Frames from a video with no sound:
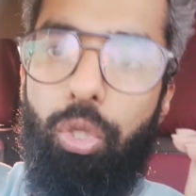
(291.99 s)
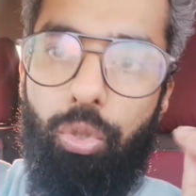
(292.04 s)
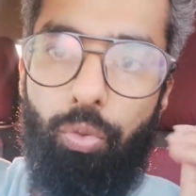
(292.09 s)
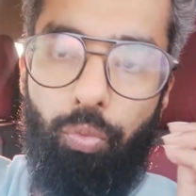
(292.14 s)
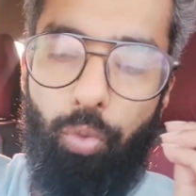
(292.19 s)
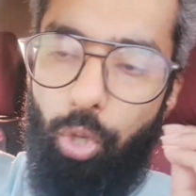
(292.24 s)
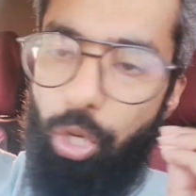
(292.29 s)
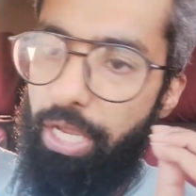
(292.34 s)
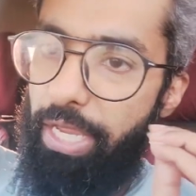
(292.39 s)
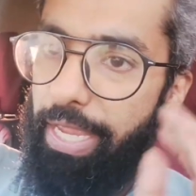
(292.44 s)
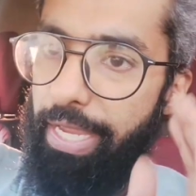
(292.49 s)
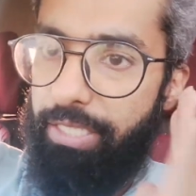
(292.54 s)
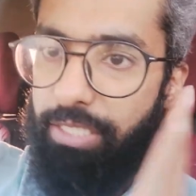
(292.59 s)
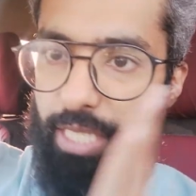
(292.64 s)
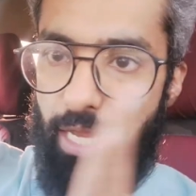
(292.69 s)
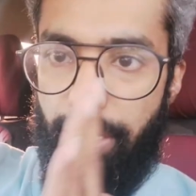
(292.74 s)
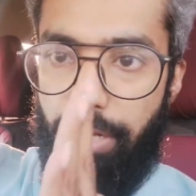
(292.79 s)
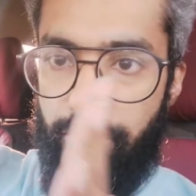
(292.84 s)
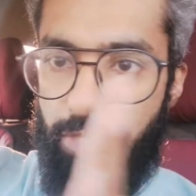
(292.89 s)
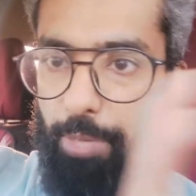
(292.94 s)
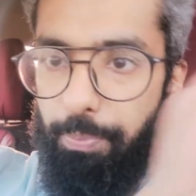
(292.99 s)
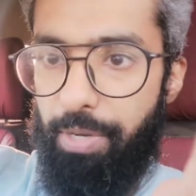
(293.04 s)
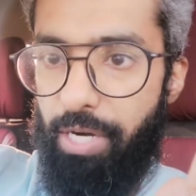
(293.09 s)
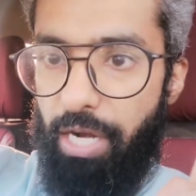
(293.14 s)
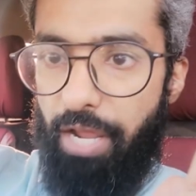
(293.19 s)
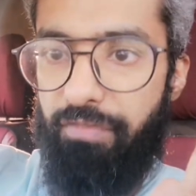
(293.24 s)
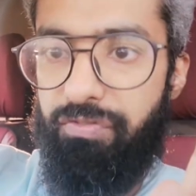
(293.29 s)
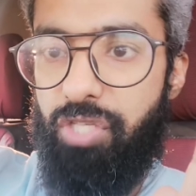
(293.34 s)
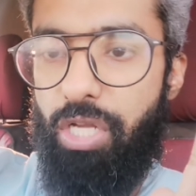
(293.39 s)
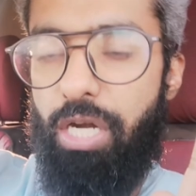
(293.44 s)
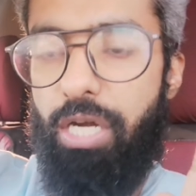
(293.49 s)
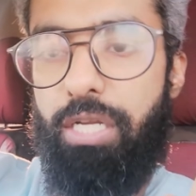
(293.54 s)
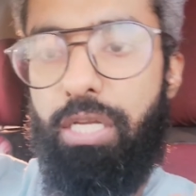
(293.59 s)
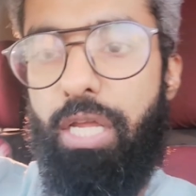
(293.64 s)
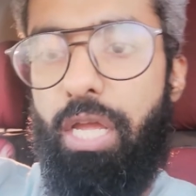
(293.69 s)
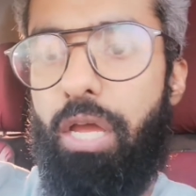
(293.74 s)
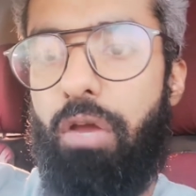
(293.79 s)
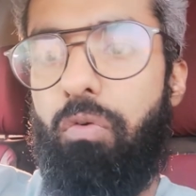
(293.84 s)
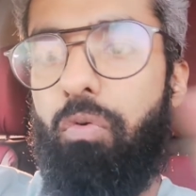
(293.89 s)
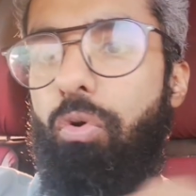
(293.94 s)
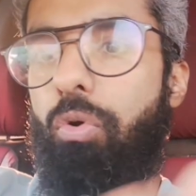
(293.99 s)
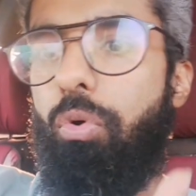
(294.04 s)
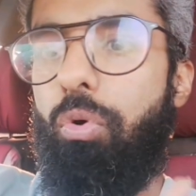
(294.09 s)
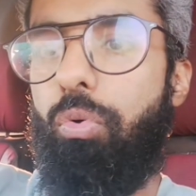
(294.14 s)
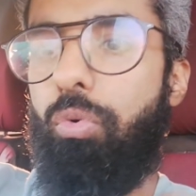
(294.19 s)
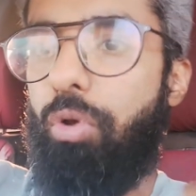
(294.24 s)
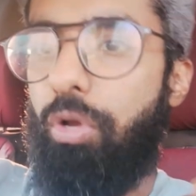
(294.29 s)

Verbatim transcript: तो वो एक सेपरेट लाइफ चल रही है वो